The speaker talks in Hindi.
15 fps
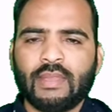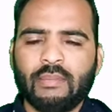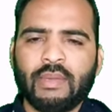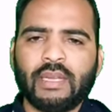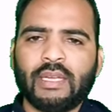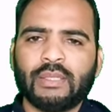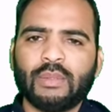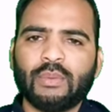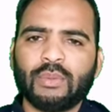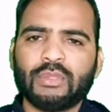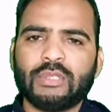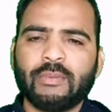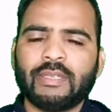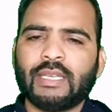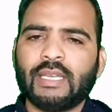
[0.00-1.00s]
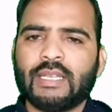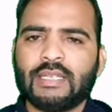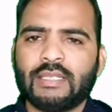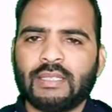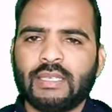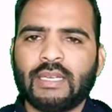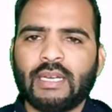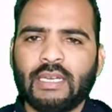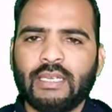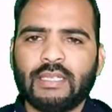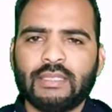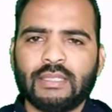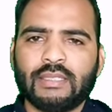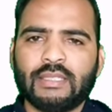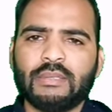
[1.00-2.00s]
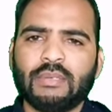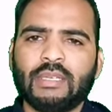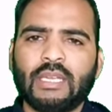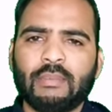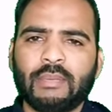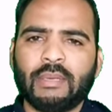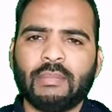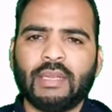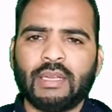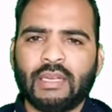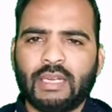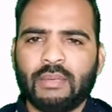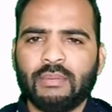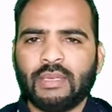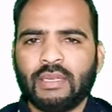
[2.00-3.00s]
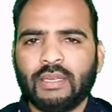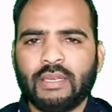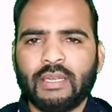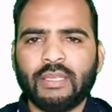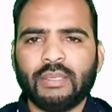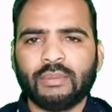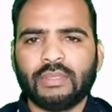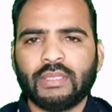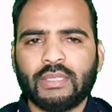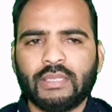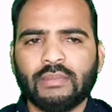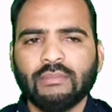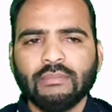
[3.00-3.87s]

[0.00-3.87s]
मैं कहता हूँ उर्दू ज़बान क्या रह जाती है खाली रह जाती जो अल्लामा इकबाल का नाम अगर कहीं नहीं होता है